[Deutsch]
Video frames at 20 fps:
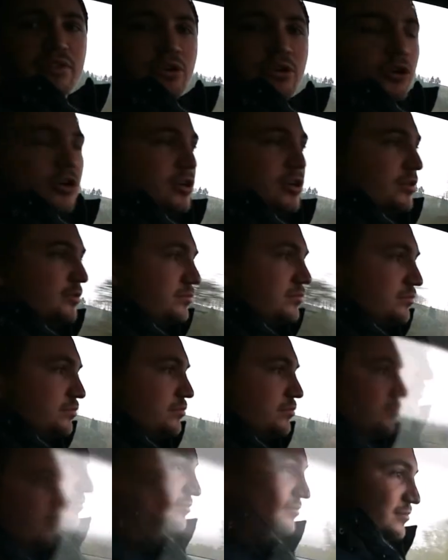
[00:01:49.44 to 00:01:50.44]
noch?
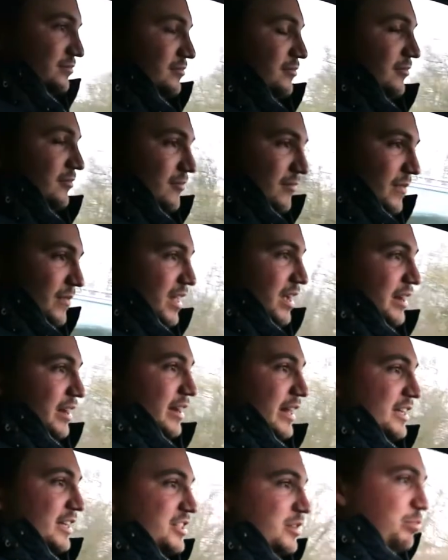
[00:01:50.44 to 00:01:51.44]

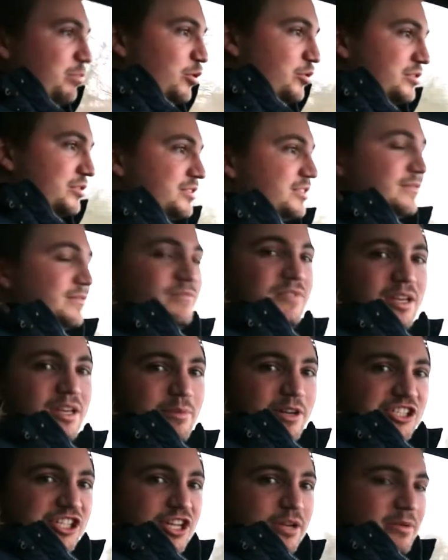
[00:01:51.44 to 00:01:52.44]
Nächster Punkt, Thema
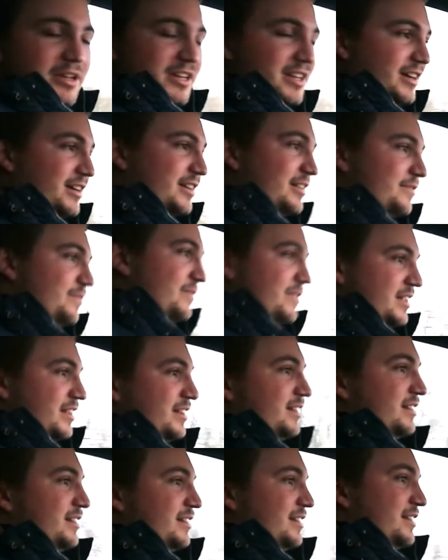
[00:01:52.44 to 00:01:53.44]
Schiebedach.
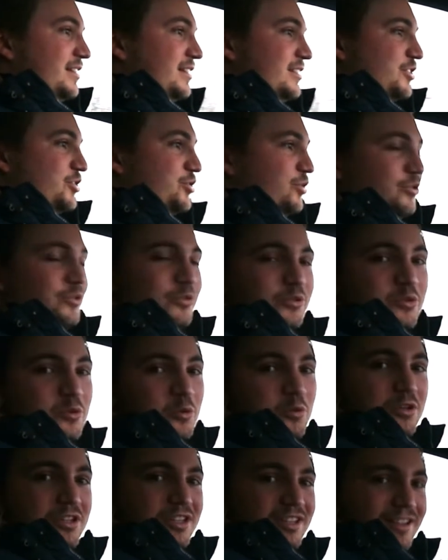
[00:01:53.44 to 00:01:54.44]
Schön und
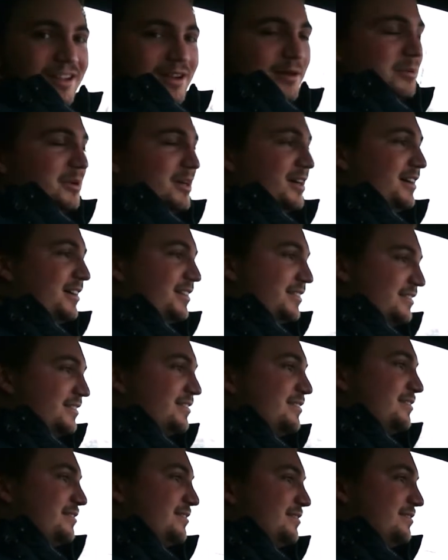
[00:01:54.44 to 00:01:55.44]
gut, aber
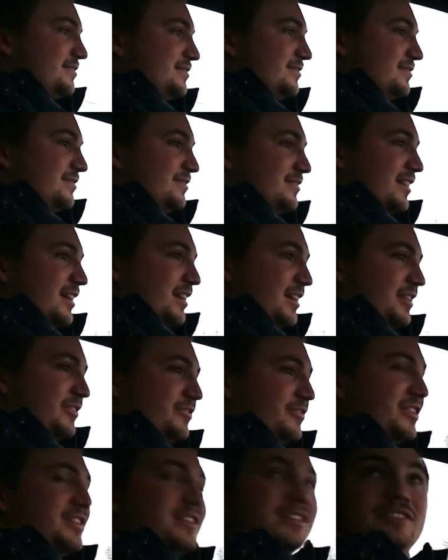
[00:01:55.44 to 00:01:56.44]
ich
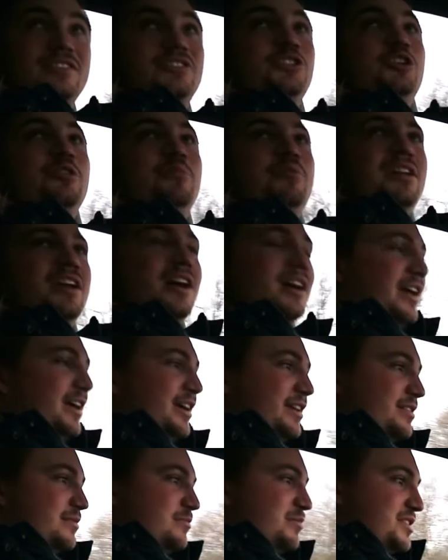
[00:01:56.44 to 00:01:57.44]
finde das Schiebedach
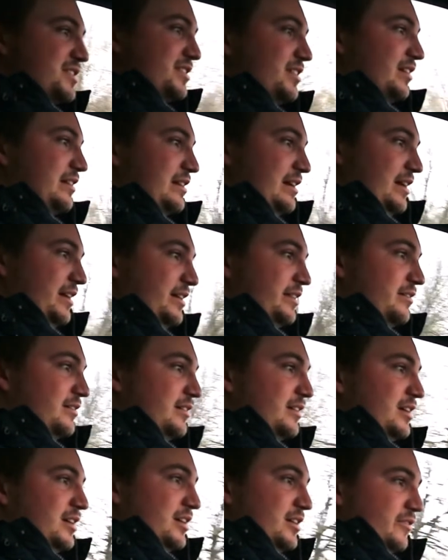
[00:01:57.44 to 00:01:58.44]
echt ein bisschen klein.
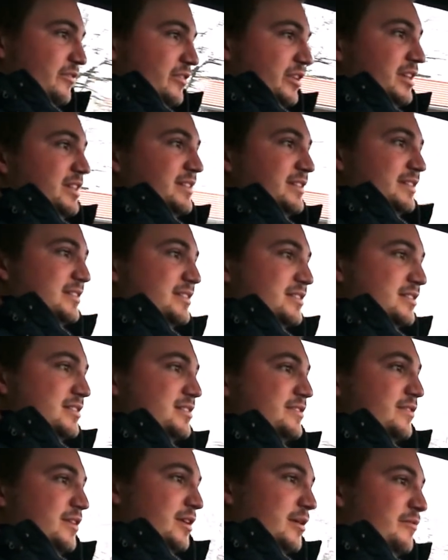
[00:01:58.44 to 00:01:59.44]
Wenn ich jetzt
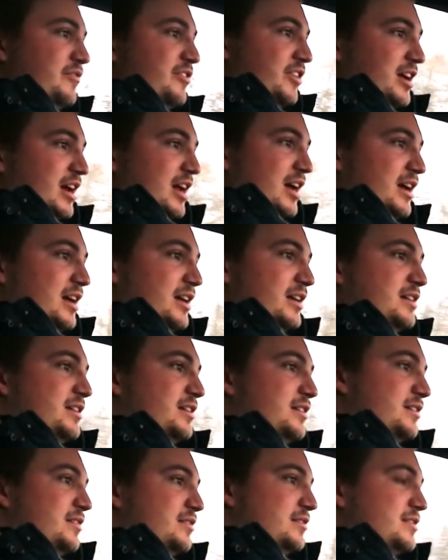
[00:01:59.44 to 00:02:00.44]
das im Vergleich
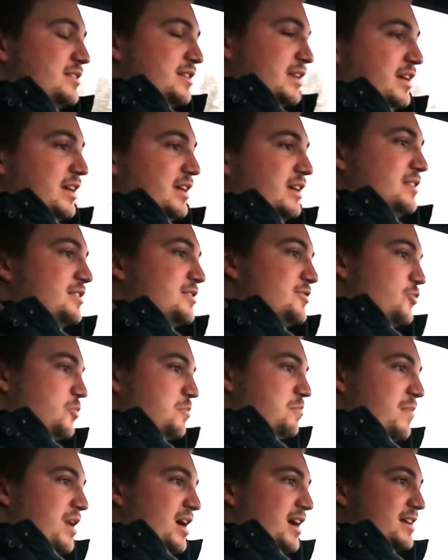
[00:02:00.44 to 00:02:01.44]
sehe
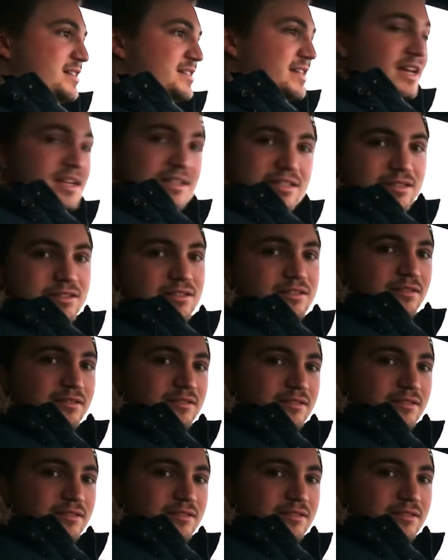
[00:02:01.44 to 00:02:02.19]
zum A6,